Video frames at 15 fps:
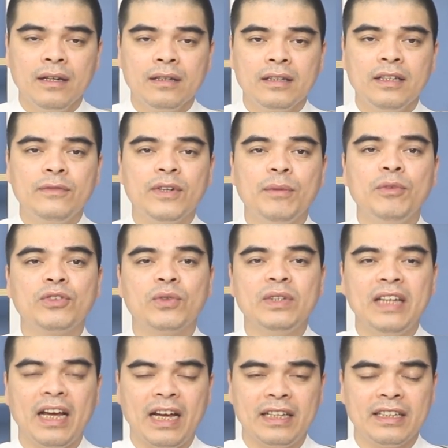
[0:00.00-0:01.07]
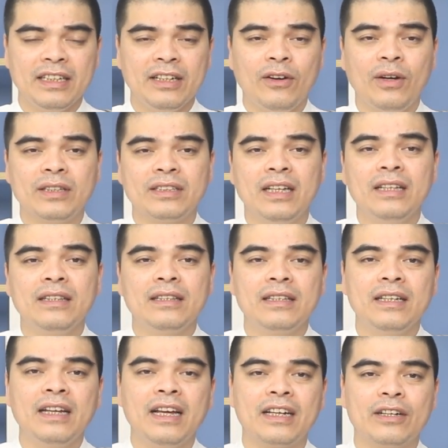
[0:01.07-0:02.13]
Thì với một số nhà thì họ sẽ
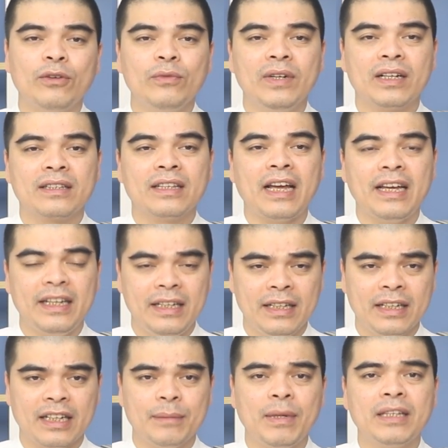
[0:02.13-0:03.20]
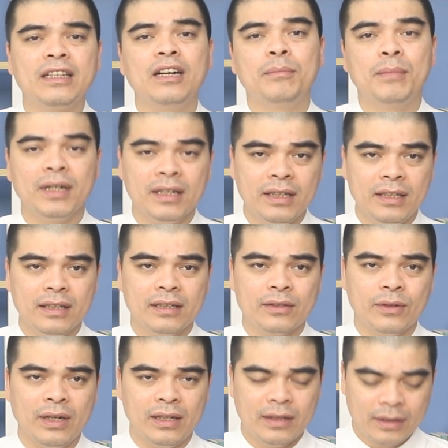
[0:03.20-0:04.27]
tiến hành công việc thay cái bàn thờ mới,
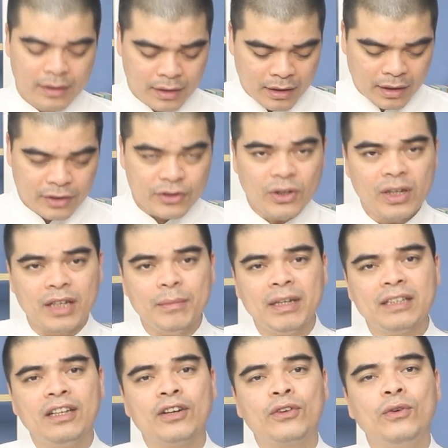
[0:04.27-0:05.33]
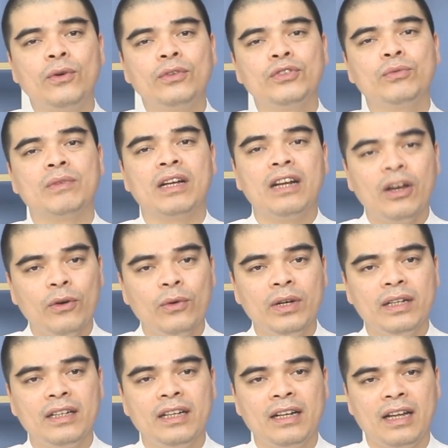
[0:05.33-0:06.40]
đúng không ạ? Do cái bàn thờ cũ dùng đã lâu
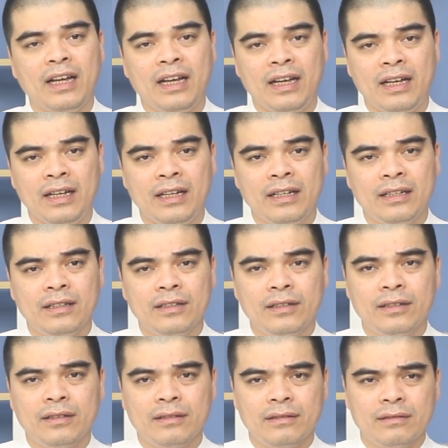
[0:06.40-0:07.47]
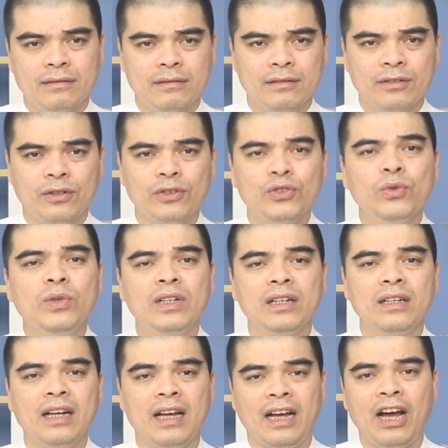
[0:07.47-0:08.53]
ấy, nên là có xu
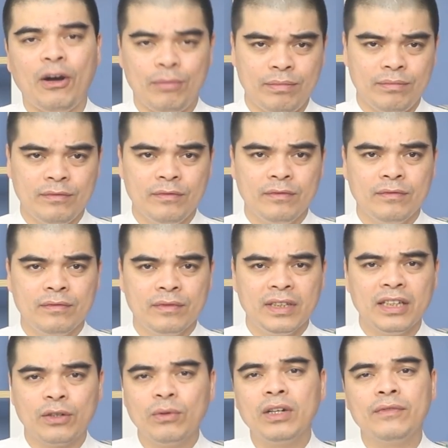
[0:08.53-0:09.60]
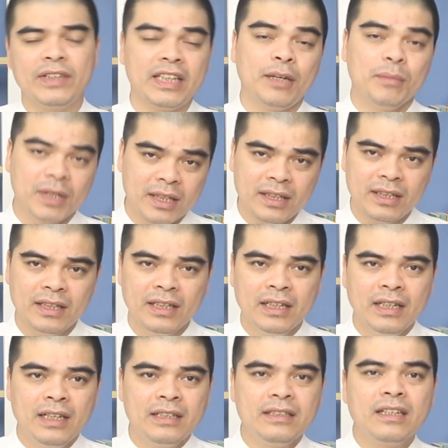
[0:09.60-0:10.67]
hướng là hỏng thì cũng cần phải thay mới.
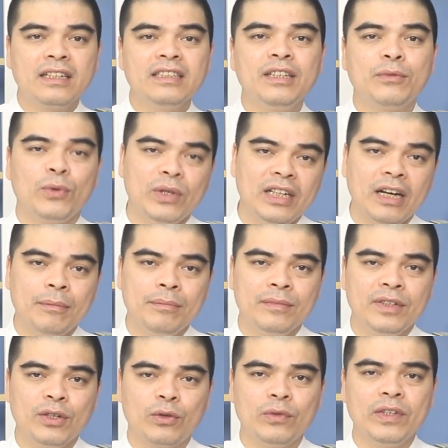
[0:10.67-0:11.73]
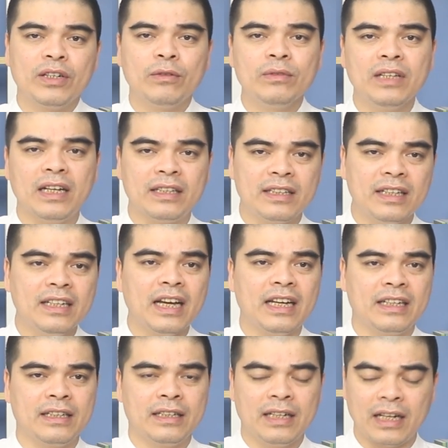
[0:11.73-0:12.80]
Nhân cái dịp cuối năm thì quý vị cũng có thể tiến
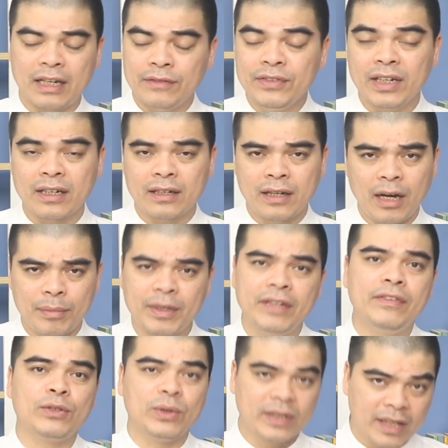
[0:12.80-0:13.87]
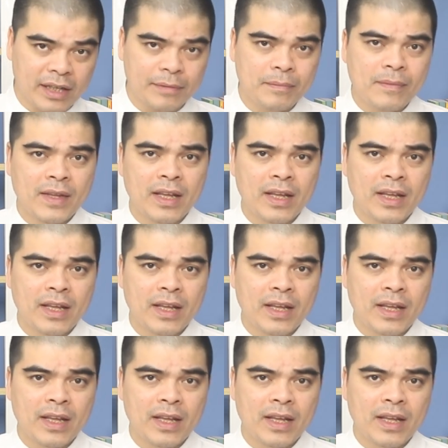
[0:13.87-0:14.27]
hành là cái việc hợp lý và thuận tiện.